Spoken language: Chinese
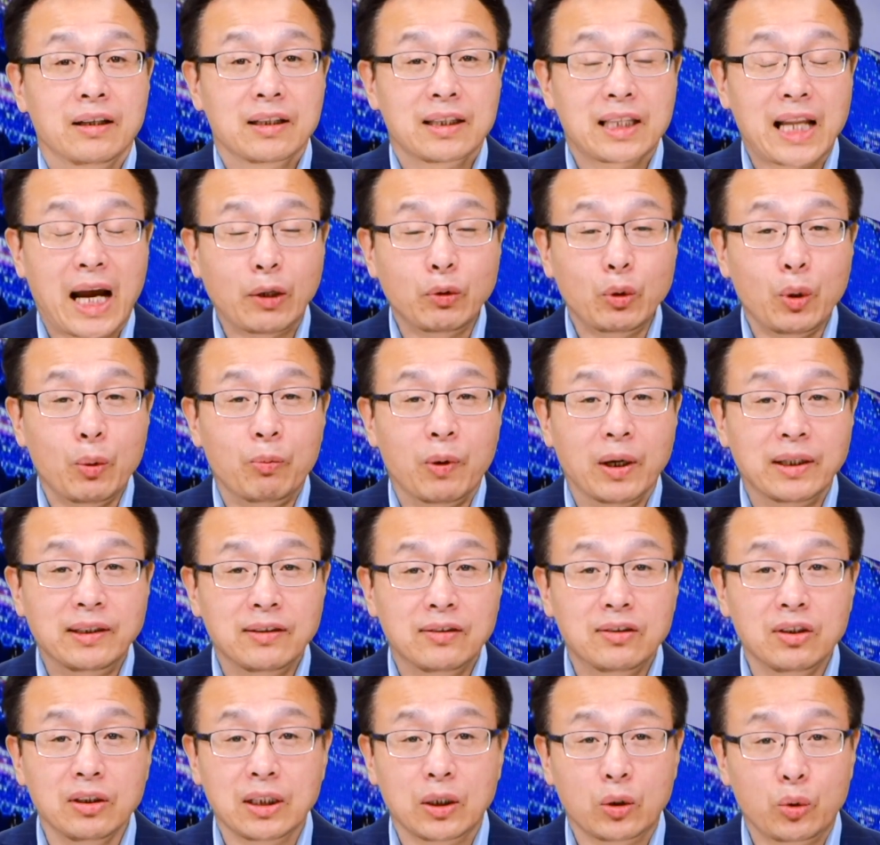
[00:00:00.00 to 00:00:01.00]
他对文
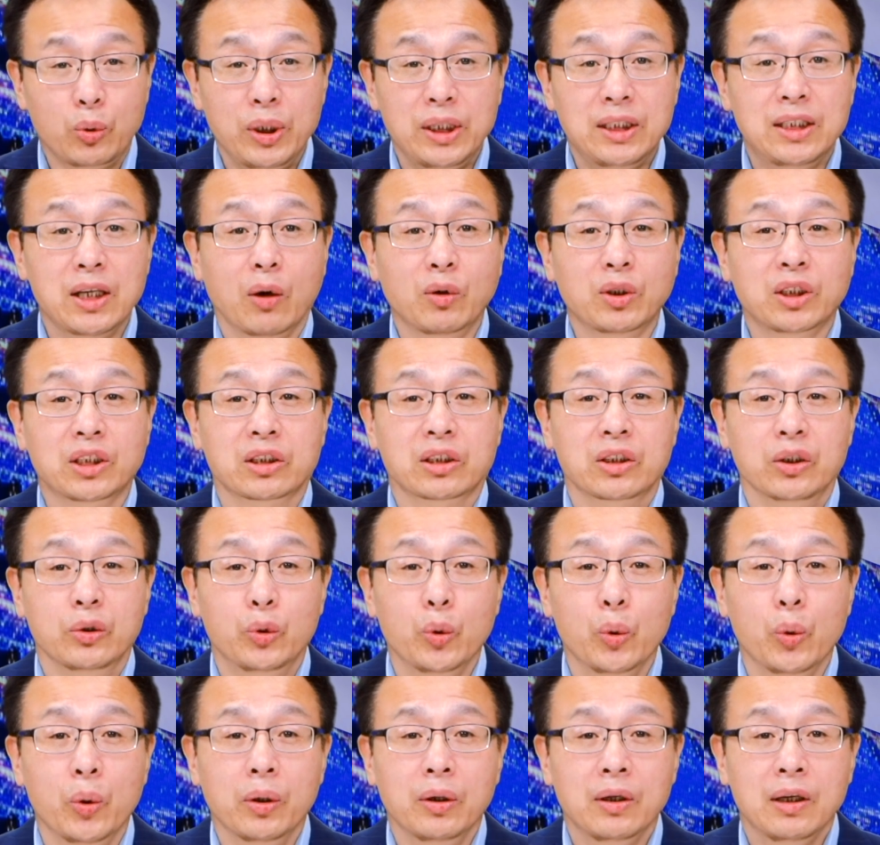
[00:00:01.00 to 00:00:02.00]
字的推敲、使
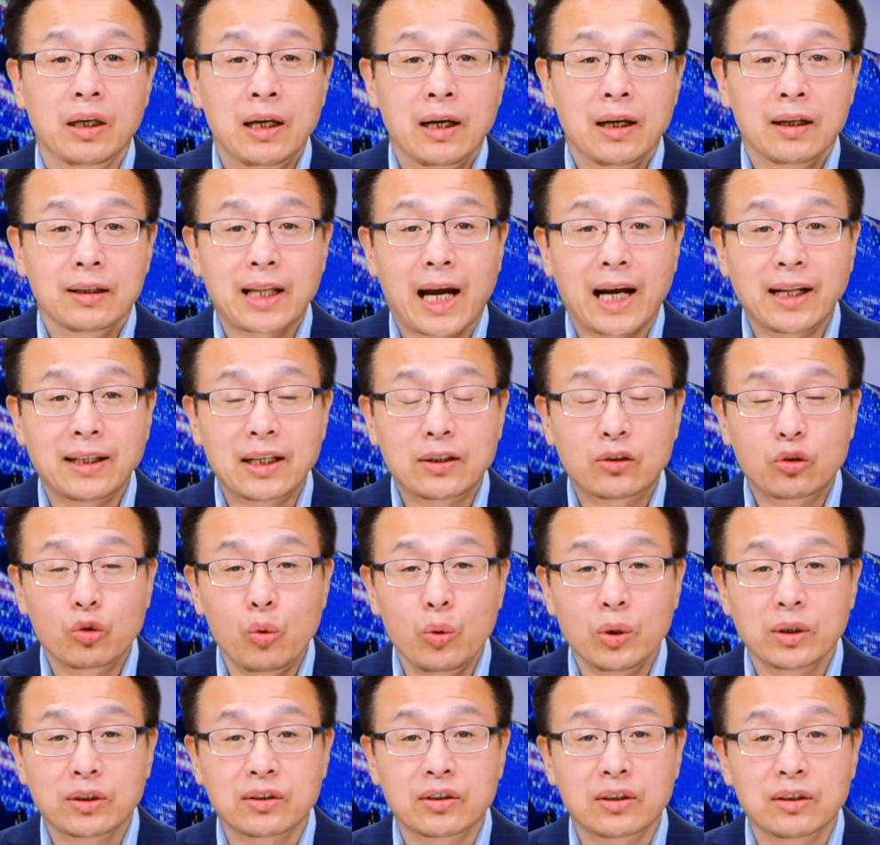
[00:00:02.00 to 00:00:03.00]
用，他在
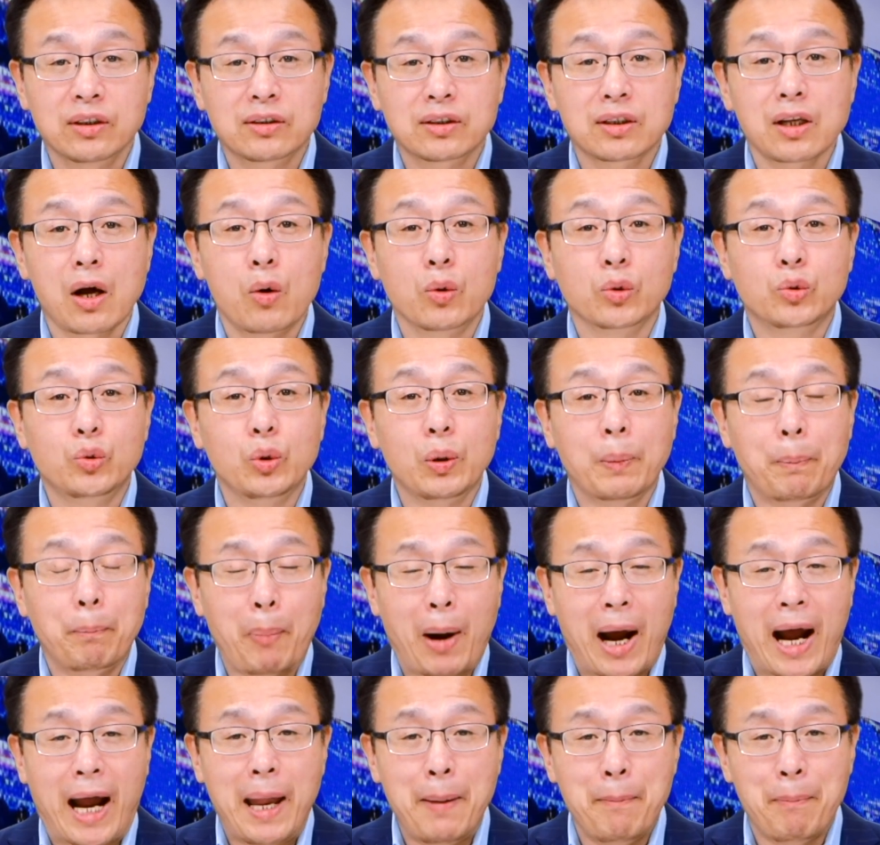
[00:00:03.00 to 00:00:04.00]
措辞、造句、
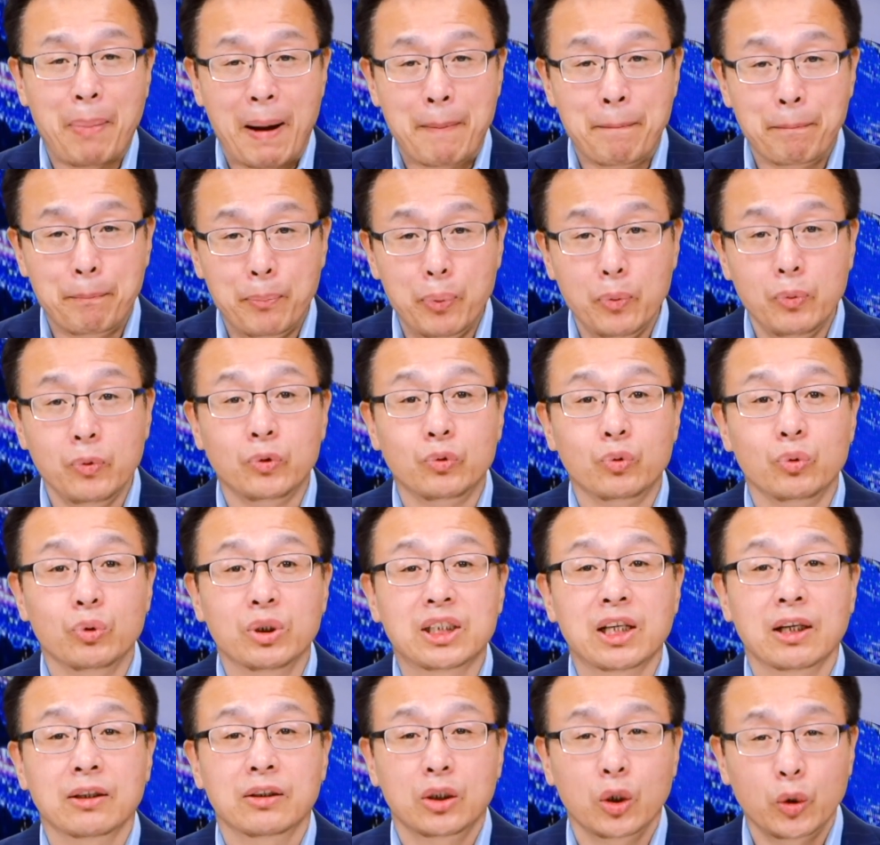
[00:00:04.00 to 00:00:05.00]
排版、布局
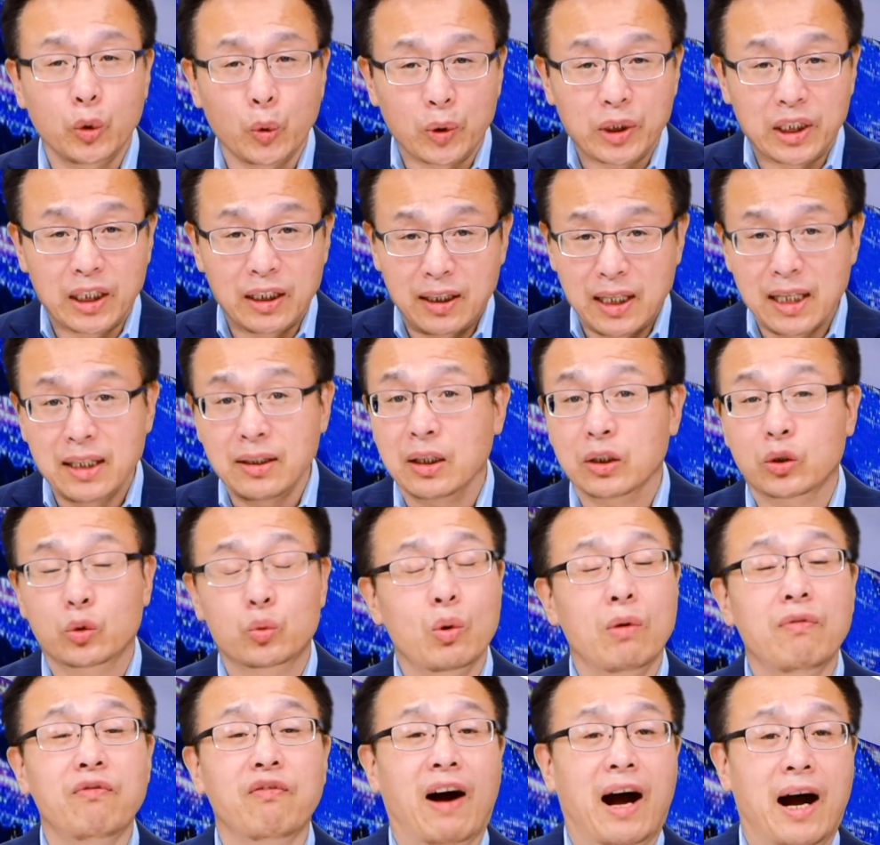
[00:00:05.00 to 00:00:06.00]
上都有一定的
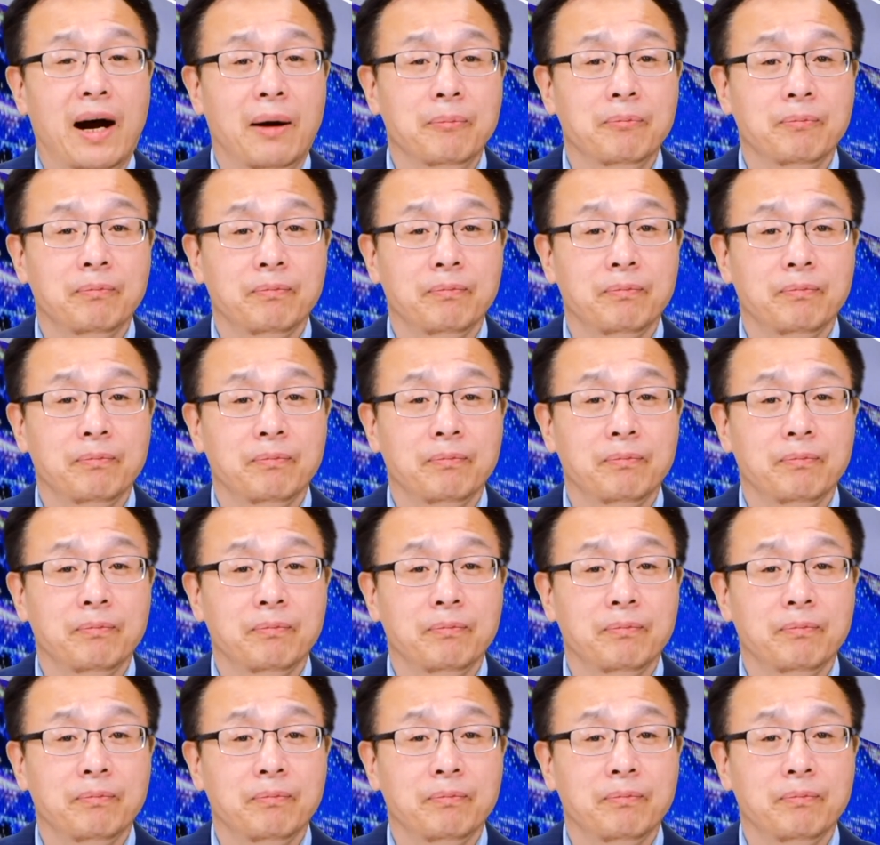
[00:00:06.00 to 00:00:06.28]
说法，